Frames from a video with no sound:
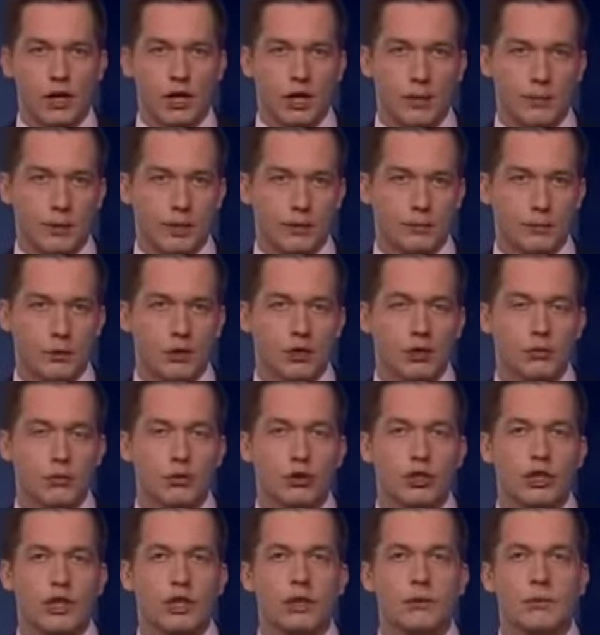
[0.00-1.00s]
И к
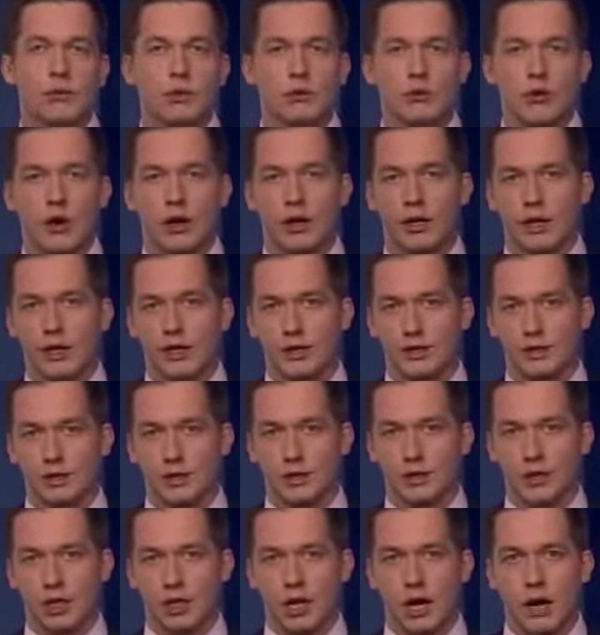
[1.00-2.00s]
подпольному химику
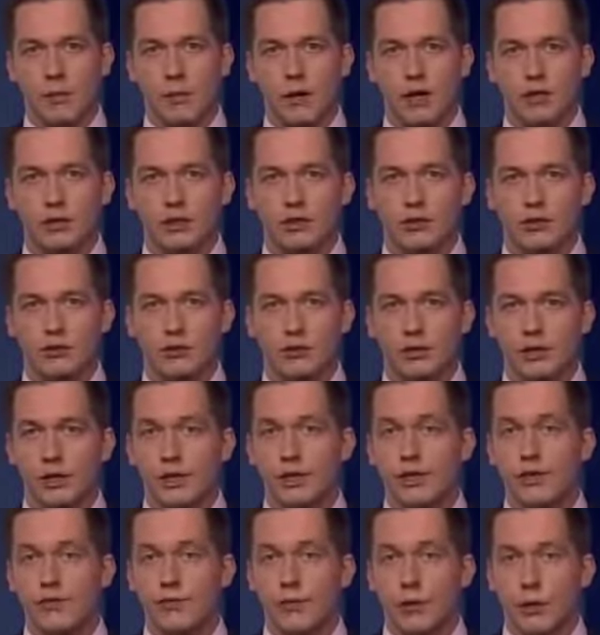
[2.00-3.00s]
окрестные наркоманы чуть
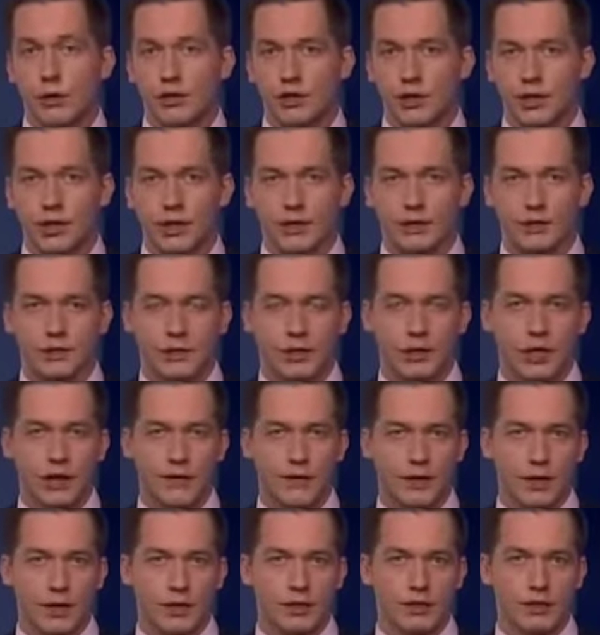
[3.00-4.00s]
ли не в очередь
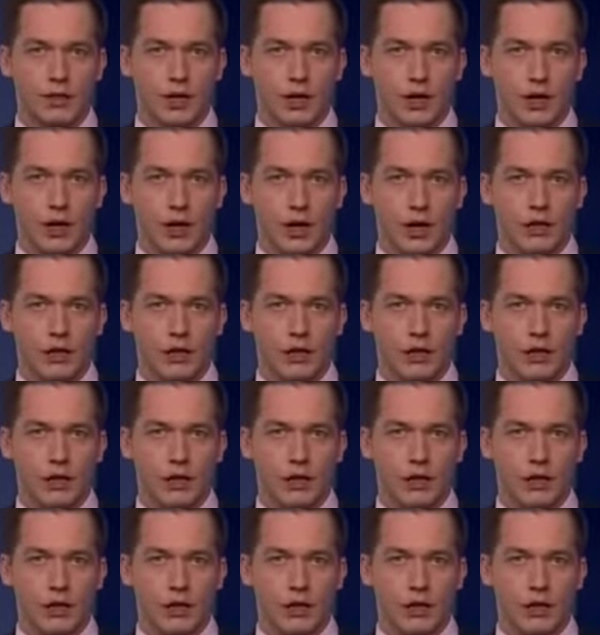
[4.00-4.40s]
становились.